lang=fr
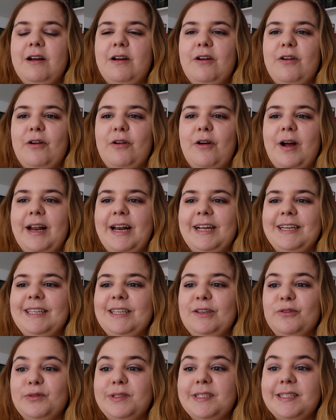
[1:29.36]
à la
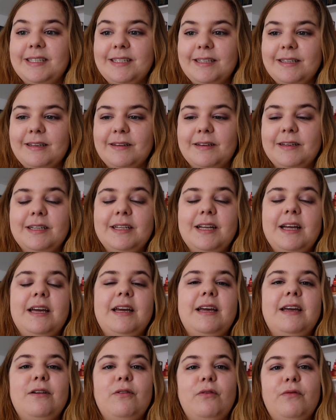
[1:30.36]
guillotine
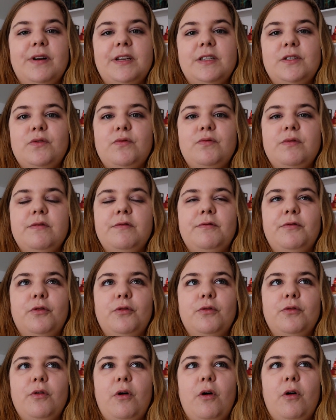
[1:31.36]
et on va
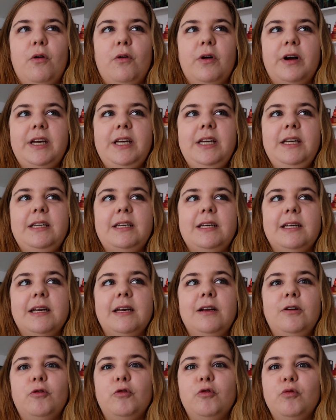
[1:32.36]
suivre Henri
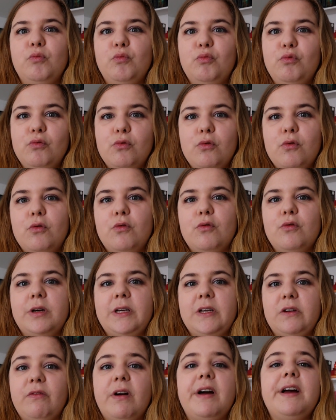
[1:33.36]
qui est le bourreau
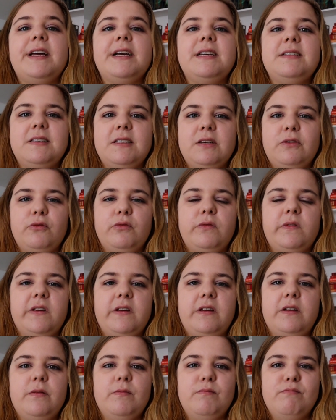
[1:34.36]
qui va
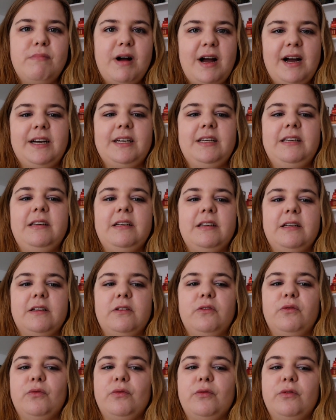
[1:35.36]
exécuter Marie et
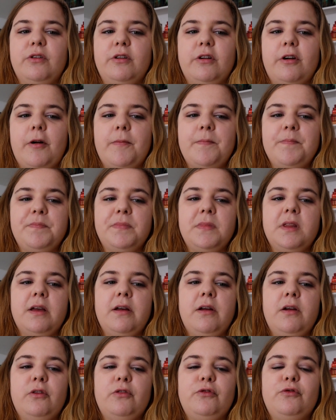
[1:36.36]
donc
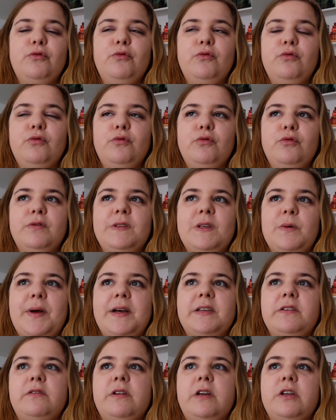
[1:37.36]
tous ces
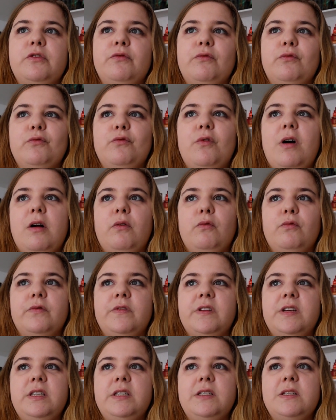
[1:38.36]
personnages vont nous
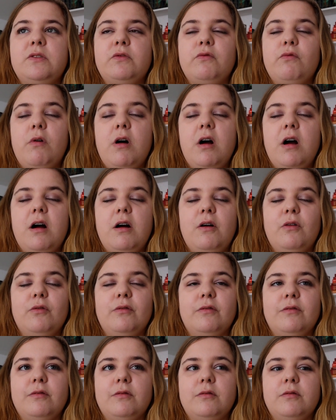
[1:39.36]
raconter l'histoire,
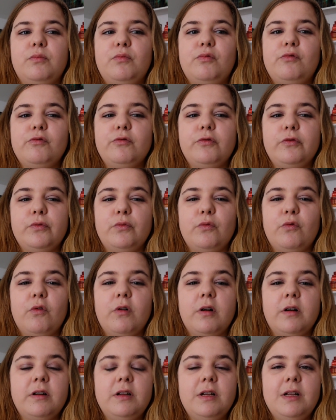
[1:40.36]
euh, plus ou
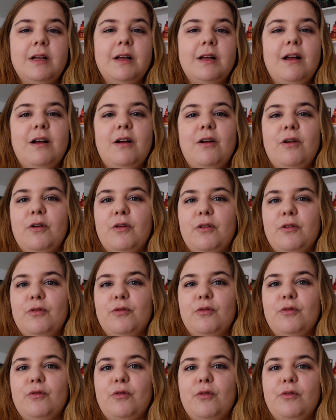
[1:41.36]
moins
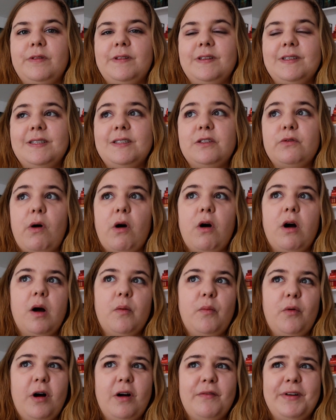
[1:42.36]
euh, des histoires en
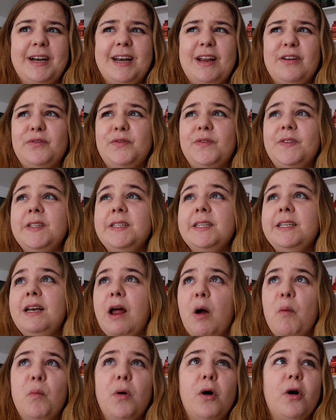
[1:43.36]
rapport avec la vie,
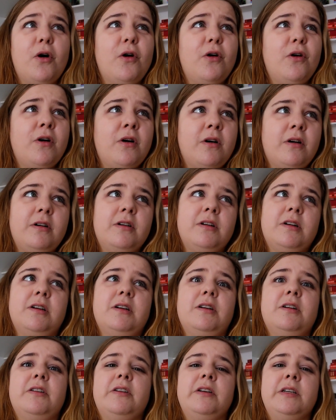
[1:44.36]
la mort,
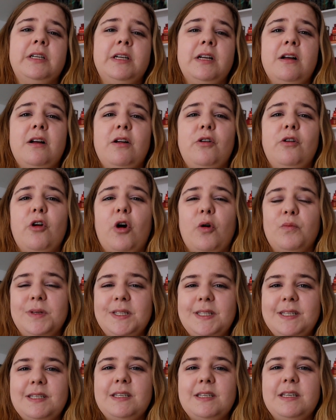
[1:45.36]
euh, leur
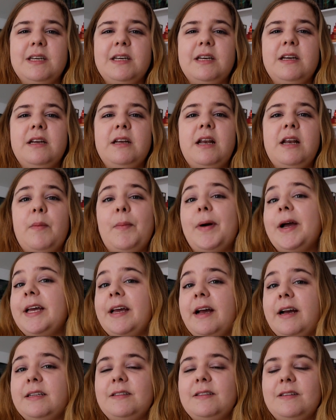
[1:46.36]
métier, la
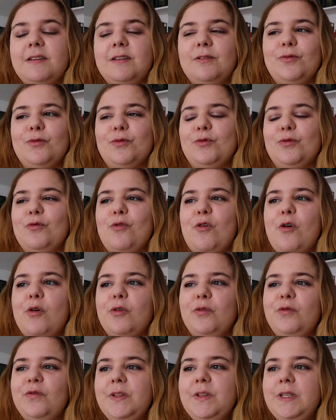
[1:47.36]
précarité de,
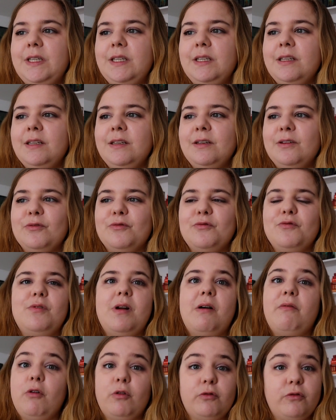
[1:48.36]
leur vie,
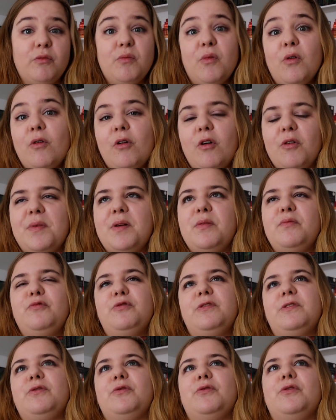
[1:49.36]
l'avortement quand même,
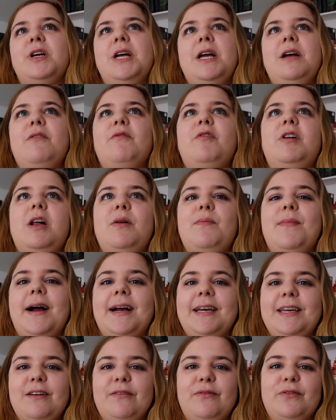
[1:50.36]
puisque voilà,
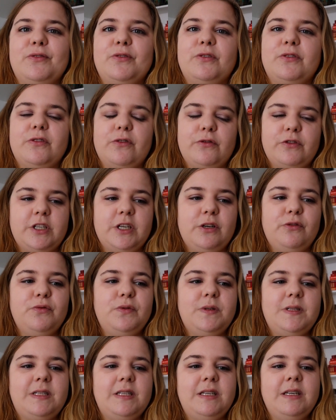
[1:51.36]
Marie est faiseuse d'ange et
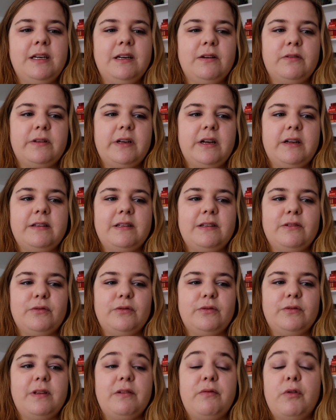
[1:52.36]
Lucie est en train
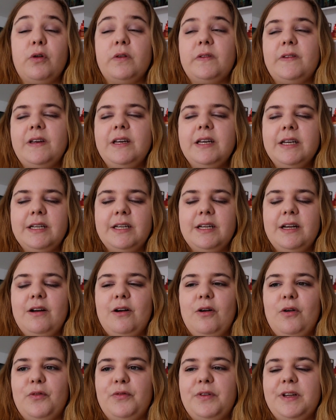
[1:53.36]
d'avorter
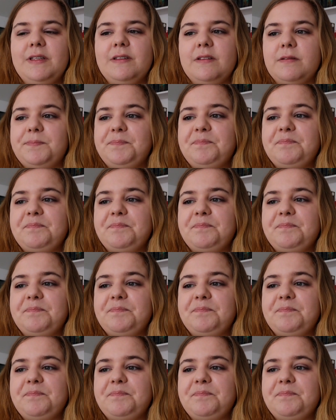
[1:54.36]
en fait.